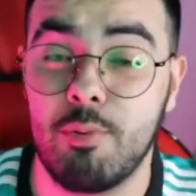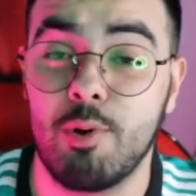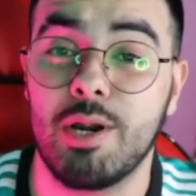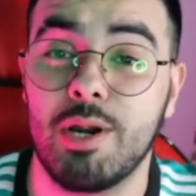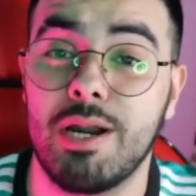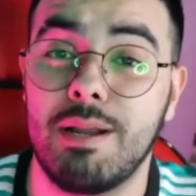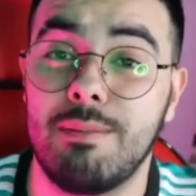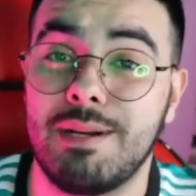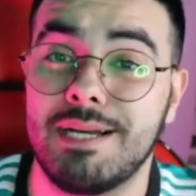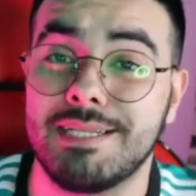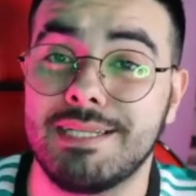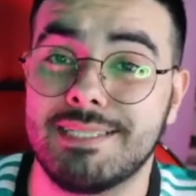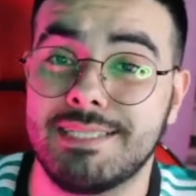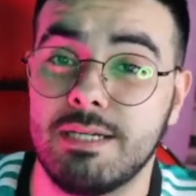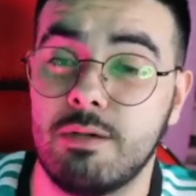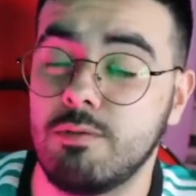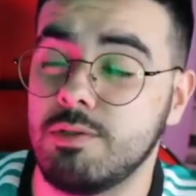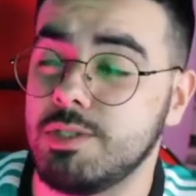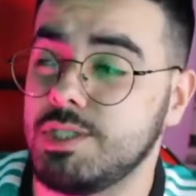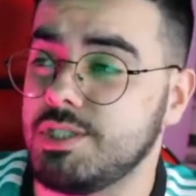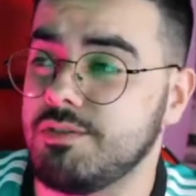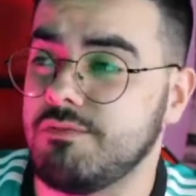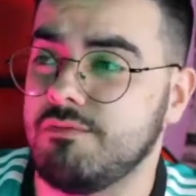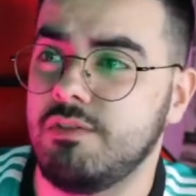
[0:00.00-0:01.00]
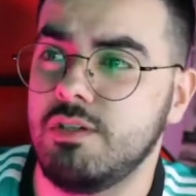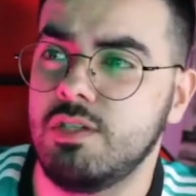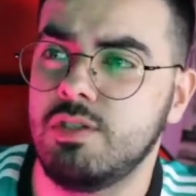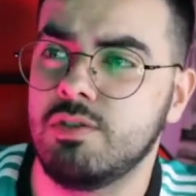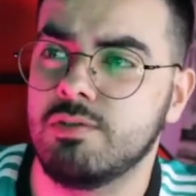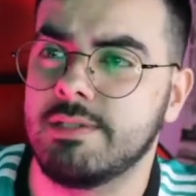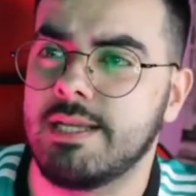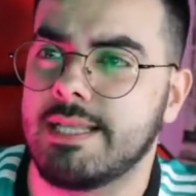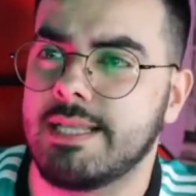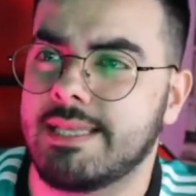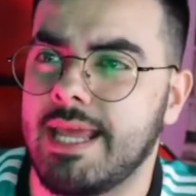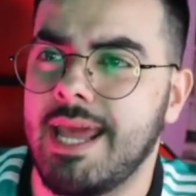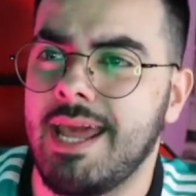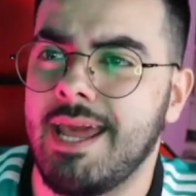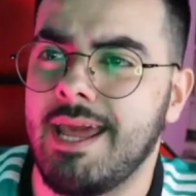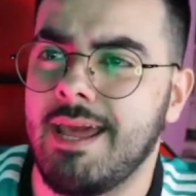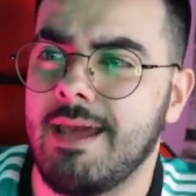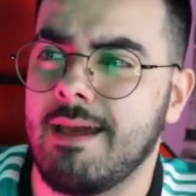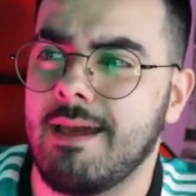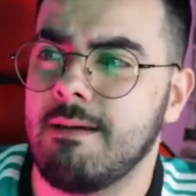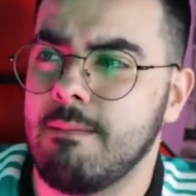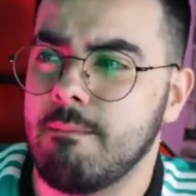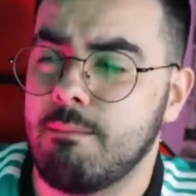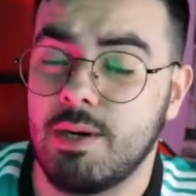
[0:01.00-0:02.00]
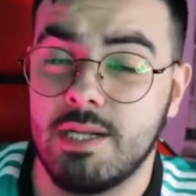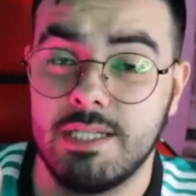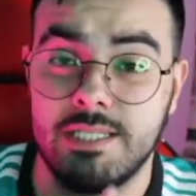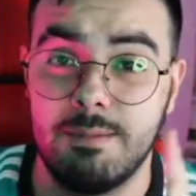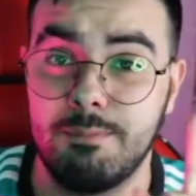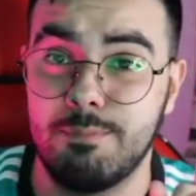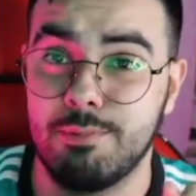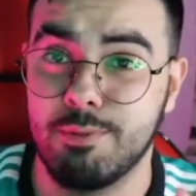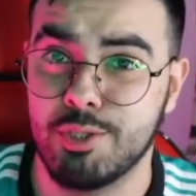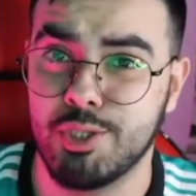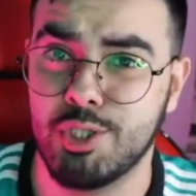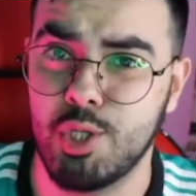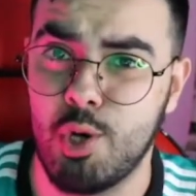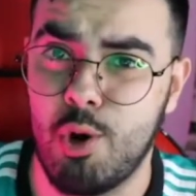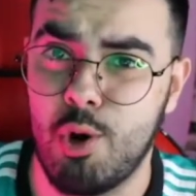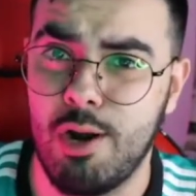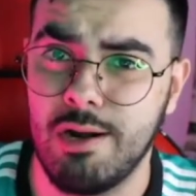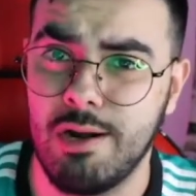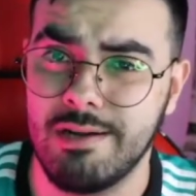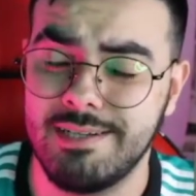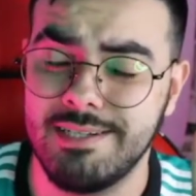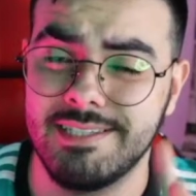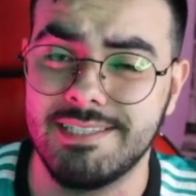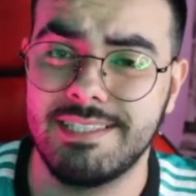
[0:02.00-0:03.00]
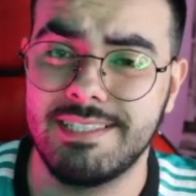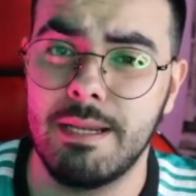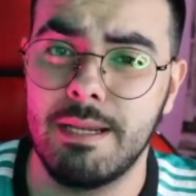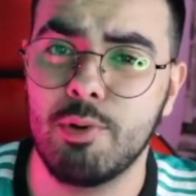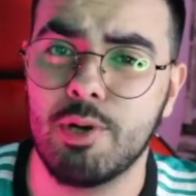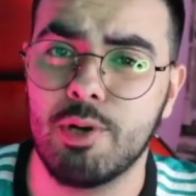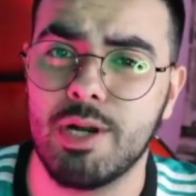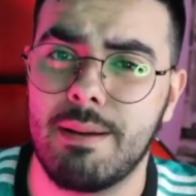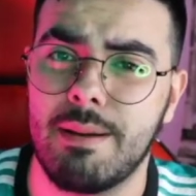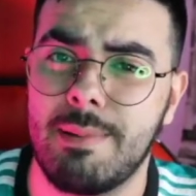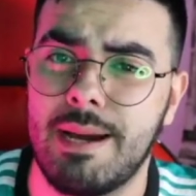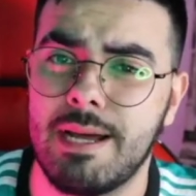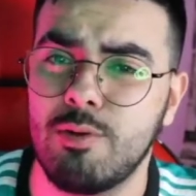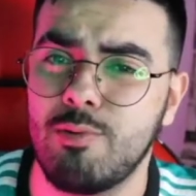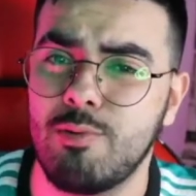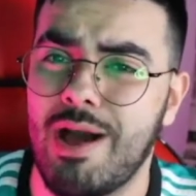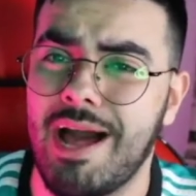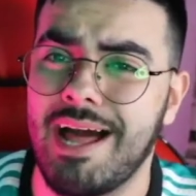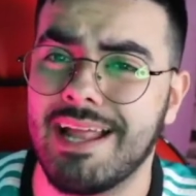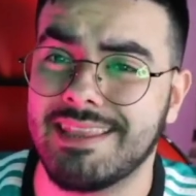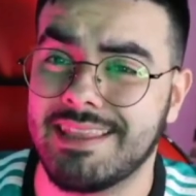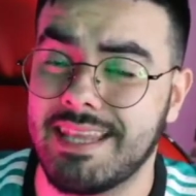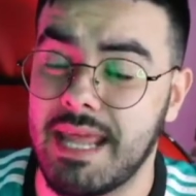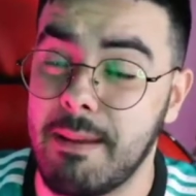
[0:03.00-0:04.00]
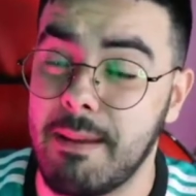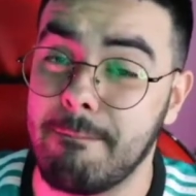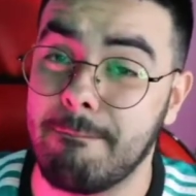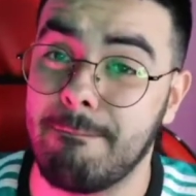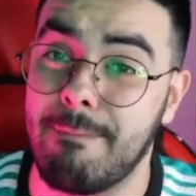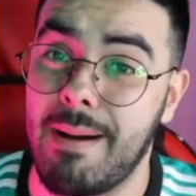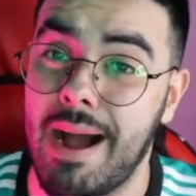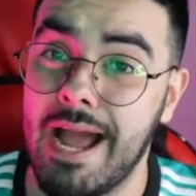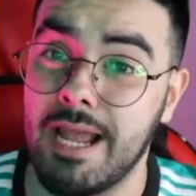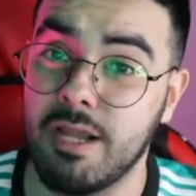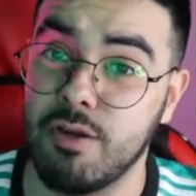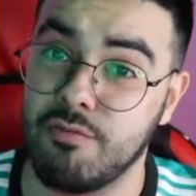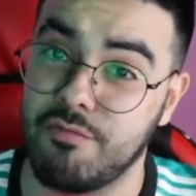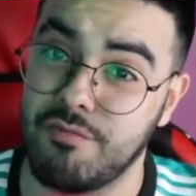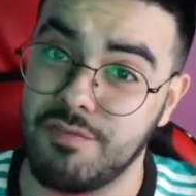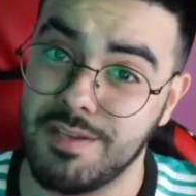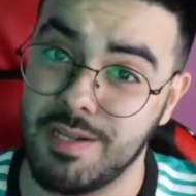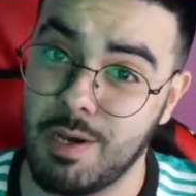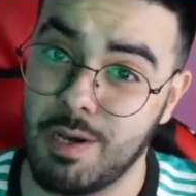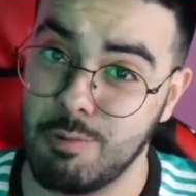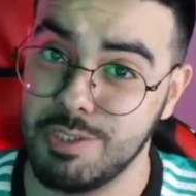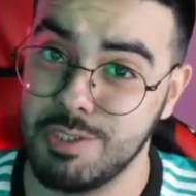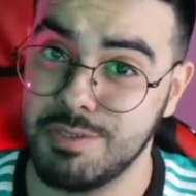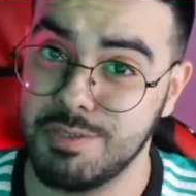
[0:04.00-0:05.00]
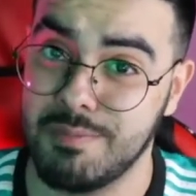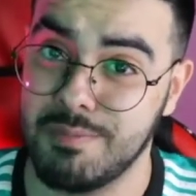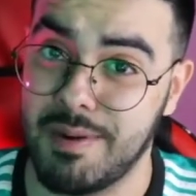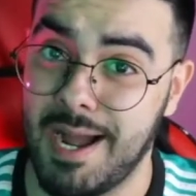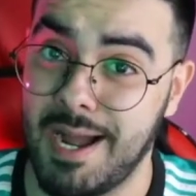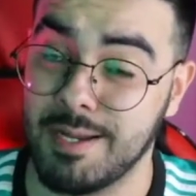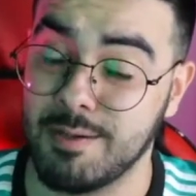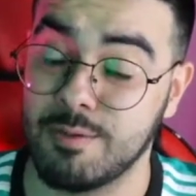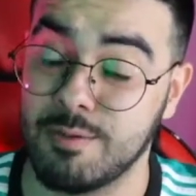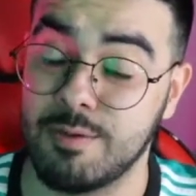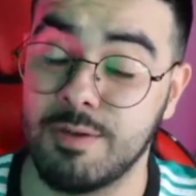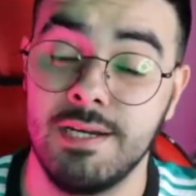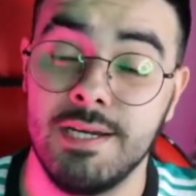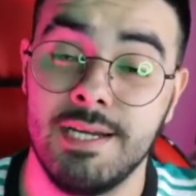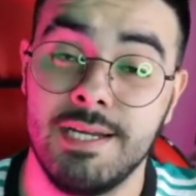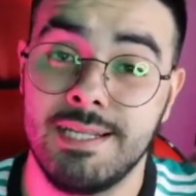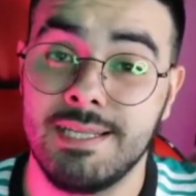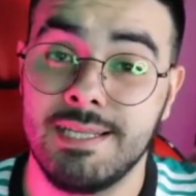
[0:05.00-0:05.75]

A programação de vídeos até, por exemplo, shorts tem programado até maio, final de maio.